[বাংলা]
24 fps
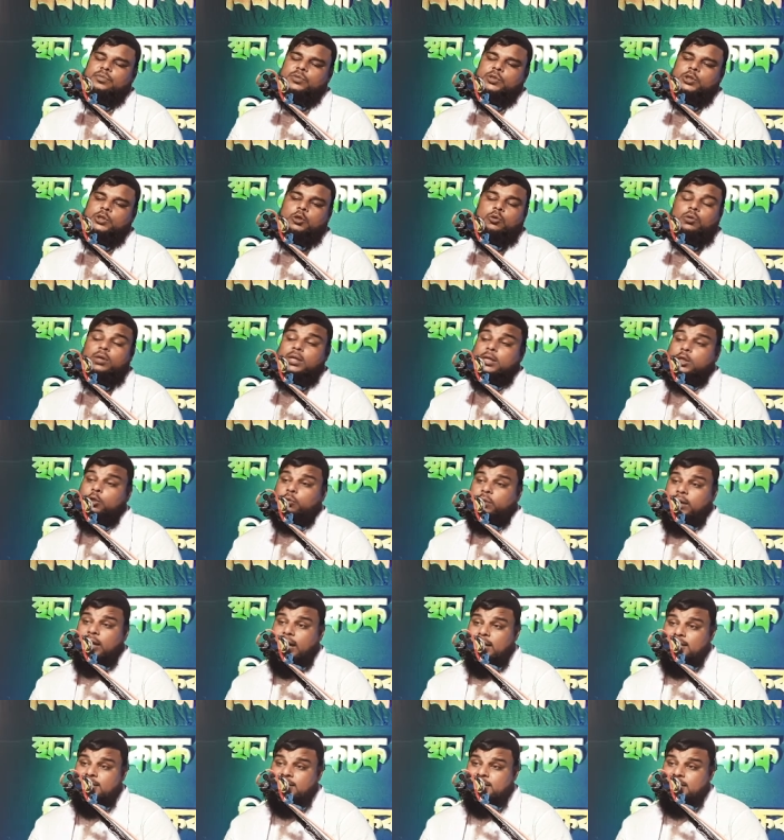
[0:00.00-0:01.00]
দৌড়ে
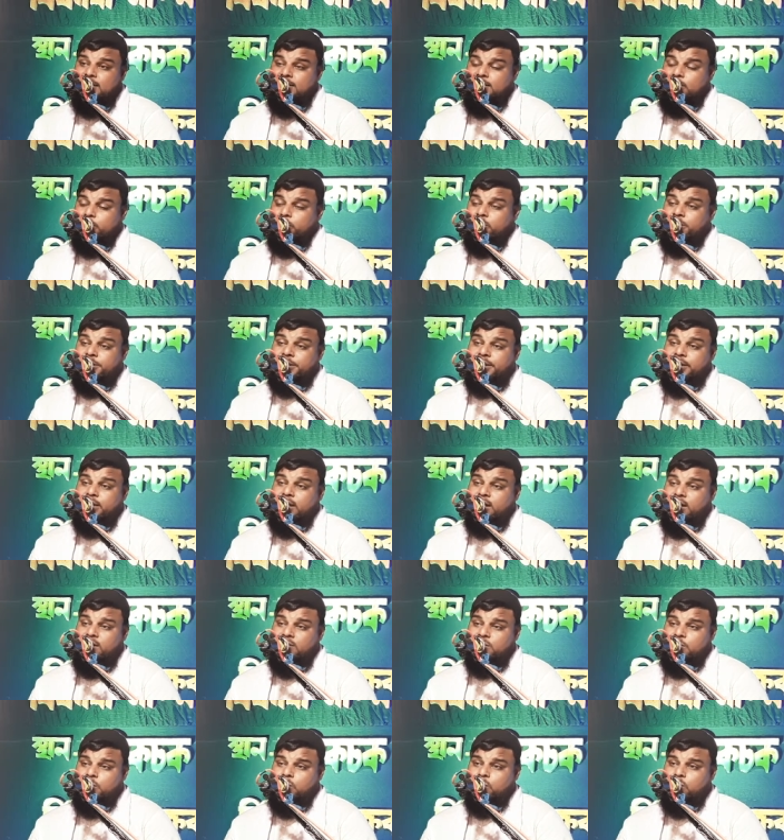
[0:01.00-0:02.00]
দৌড়ে আসছে এসে বলছেন ইয়া
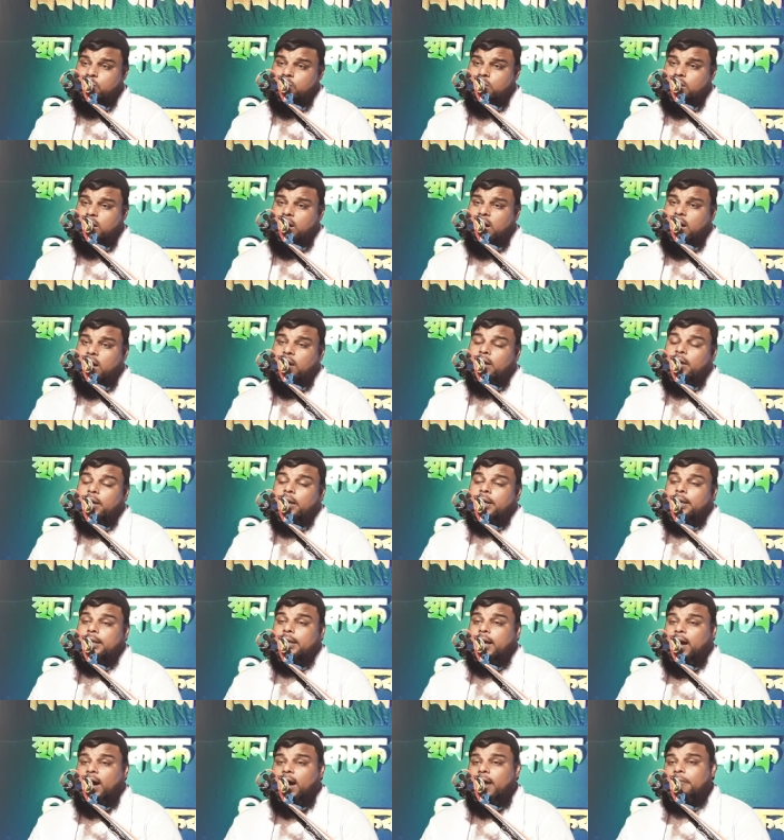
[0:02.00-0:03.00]
রসুল্লাহ
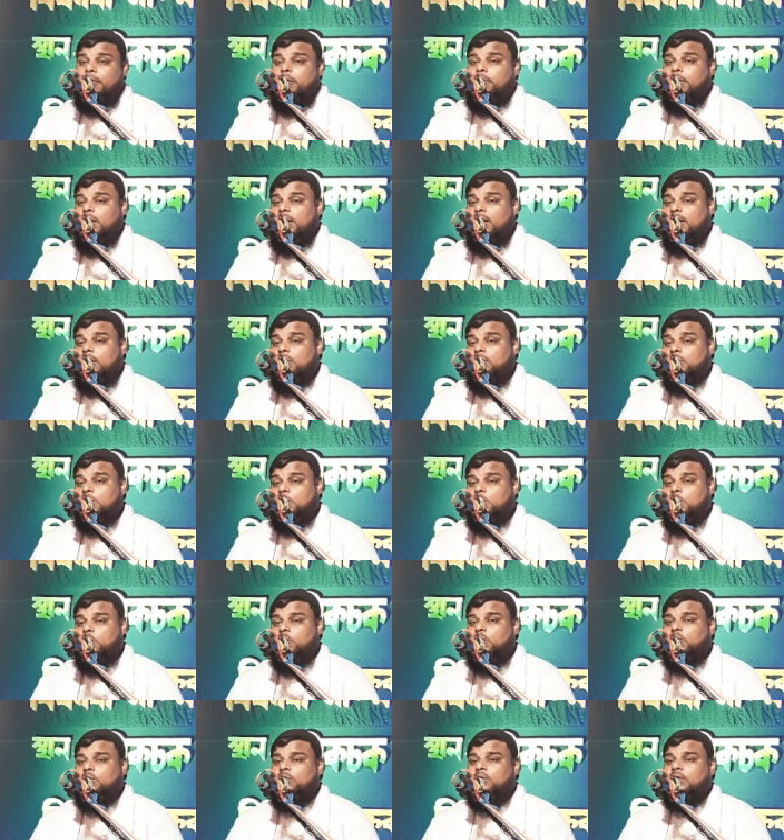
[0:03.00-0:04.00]
ইয়া হাবিব আল্লাহ
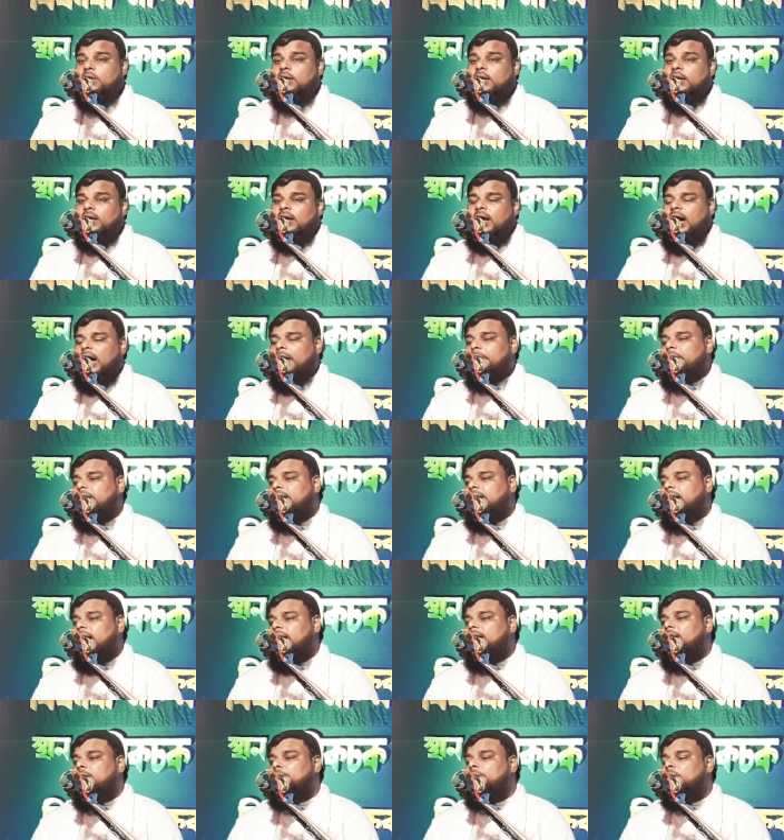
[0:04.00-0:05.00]
হুজুর আমি
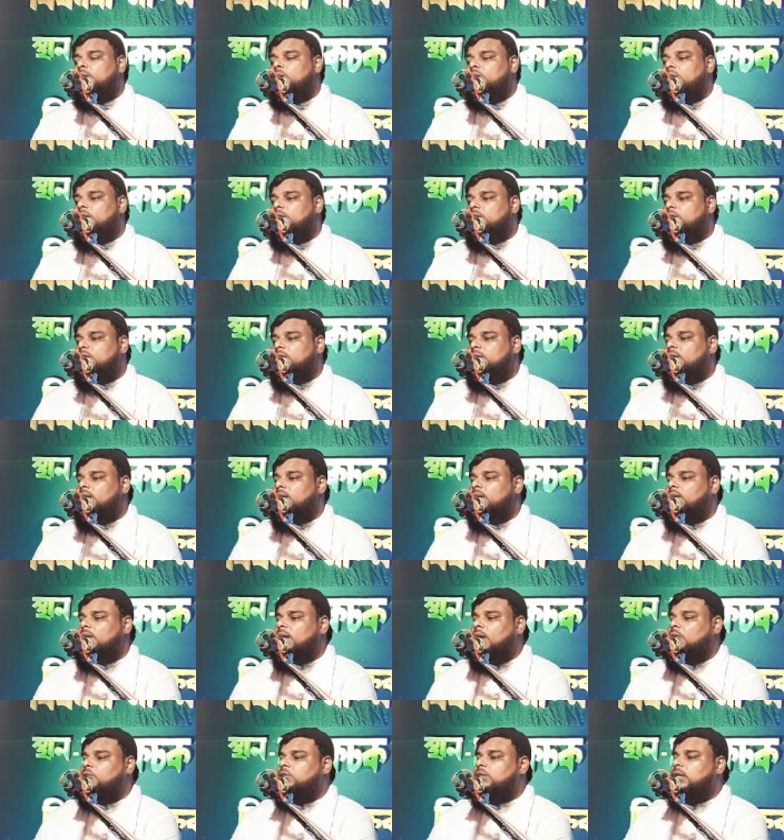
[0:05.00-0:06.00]
খালিদ বিন অলিদ রদি
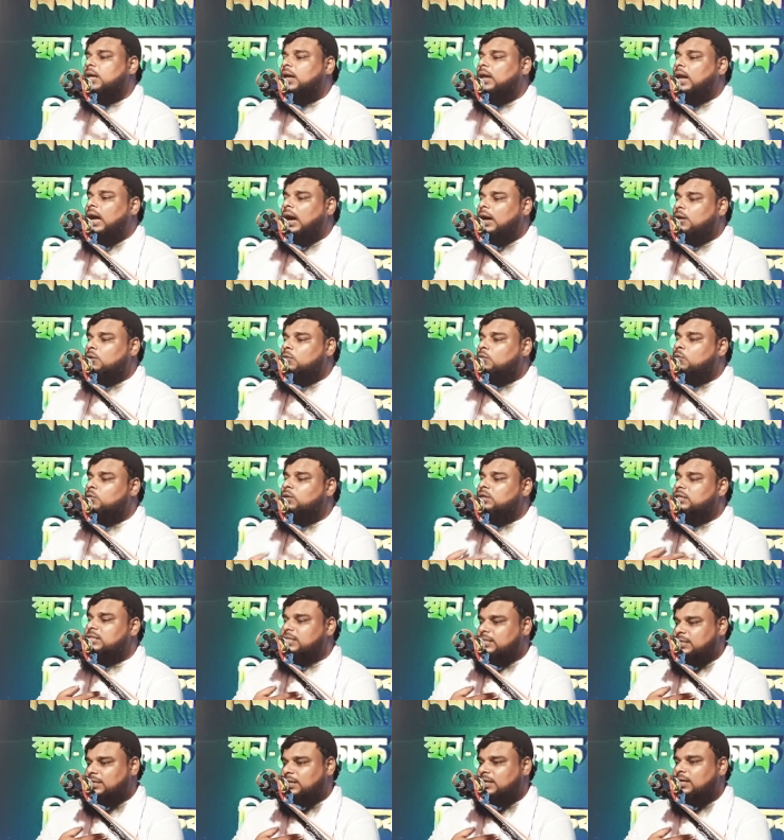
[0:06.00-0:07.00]
আল্লাহ তালা আনহুর
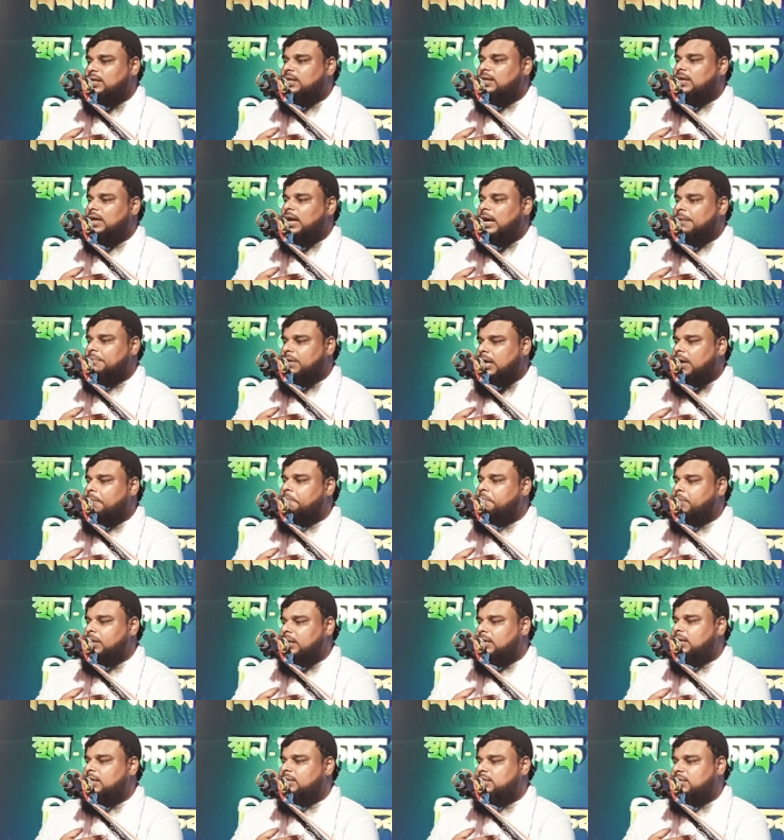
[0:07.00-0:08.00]
স্ত্রী আমি
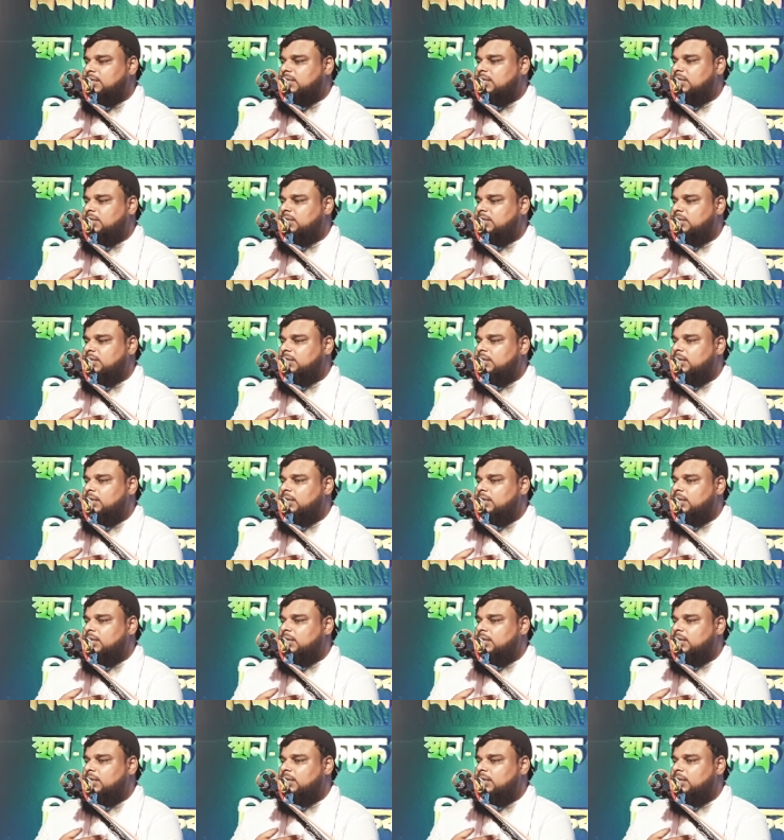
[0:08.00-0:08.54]
আপনার কাছে এসেছি